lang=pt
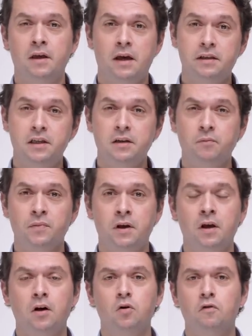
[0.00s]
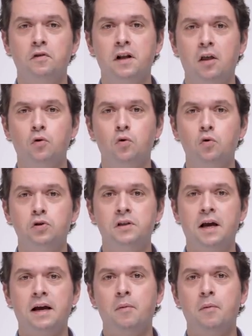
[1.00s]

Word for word: Assim, no final do curso, será